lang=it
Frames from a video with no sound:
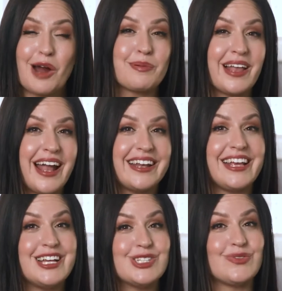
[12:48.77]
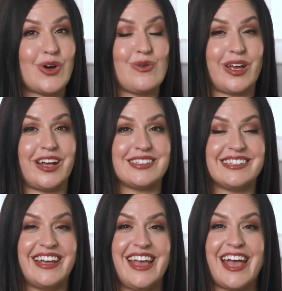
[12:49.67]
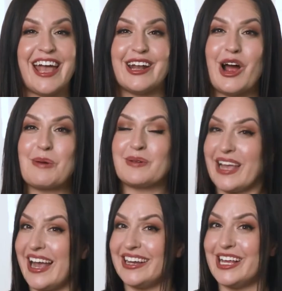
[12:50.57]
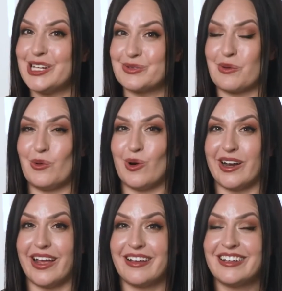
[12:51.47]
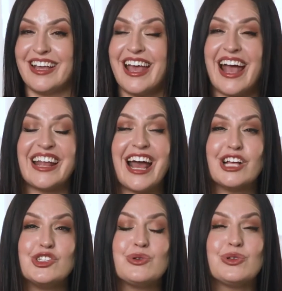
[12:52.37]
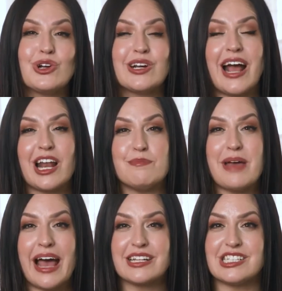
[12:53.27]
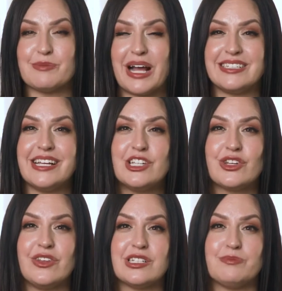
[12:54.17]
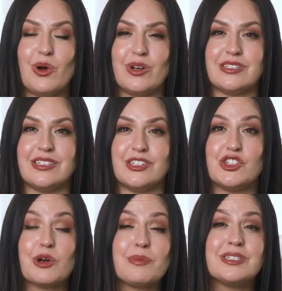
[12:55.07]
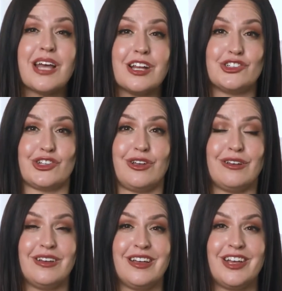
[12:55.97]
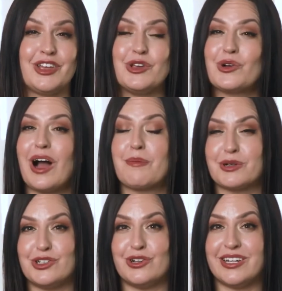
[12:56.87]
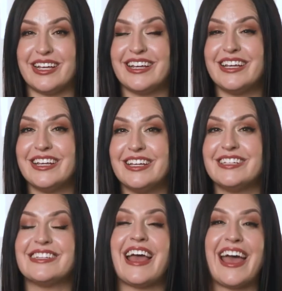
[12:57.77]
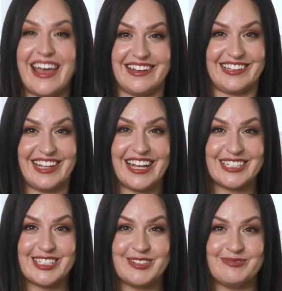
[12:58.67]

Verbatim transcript: Il nostro piano è concentrato e il nostro piano è molto remunerativo, potete guadagnare molto. Come massimizzare queste potenzialità? Le vostre potenzialità sono